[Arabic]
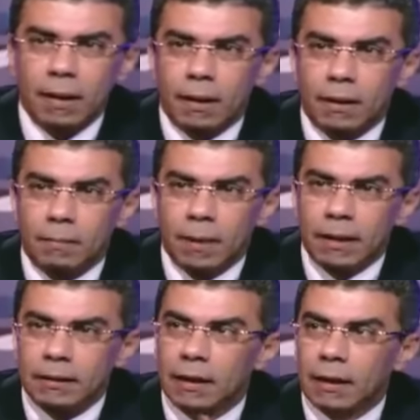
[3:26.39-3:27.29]

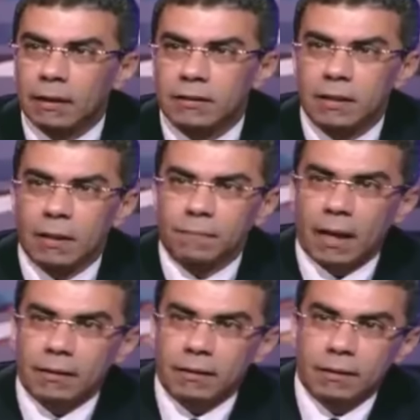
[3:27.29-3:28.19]
البيانات الكارثيه
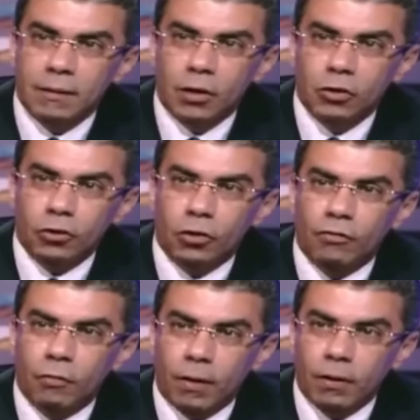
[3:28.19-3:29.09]
بتاعت 11
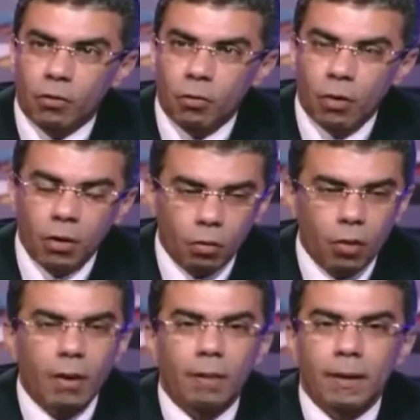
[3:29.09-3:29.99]
فبراير هو
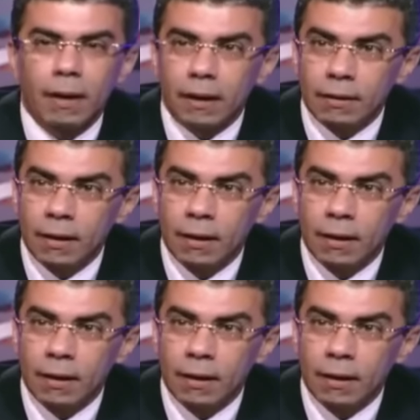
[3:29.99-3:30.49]
وبيان